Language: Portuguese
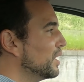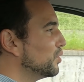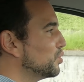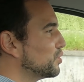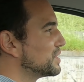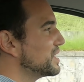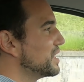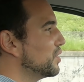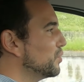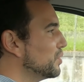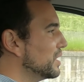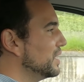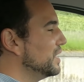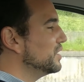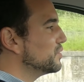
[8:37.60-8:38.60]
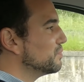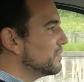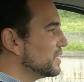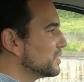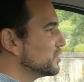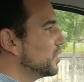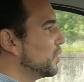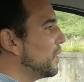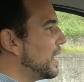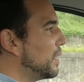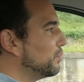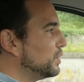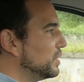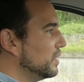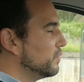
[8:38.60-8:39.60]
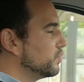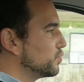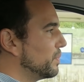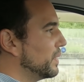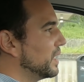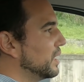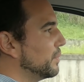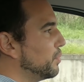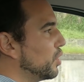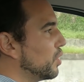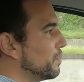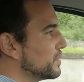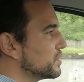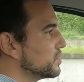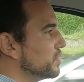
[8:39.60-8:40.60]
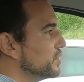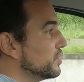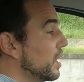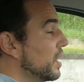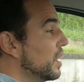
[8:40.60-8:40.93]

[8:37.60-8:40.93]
torcerem o nariz, mas não há motivos para preocupações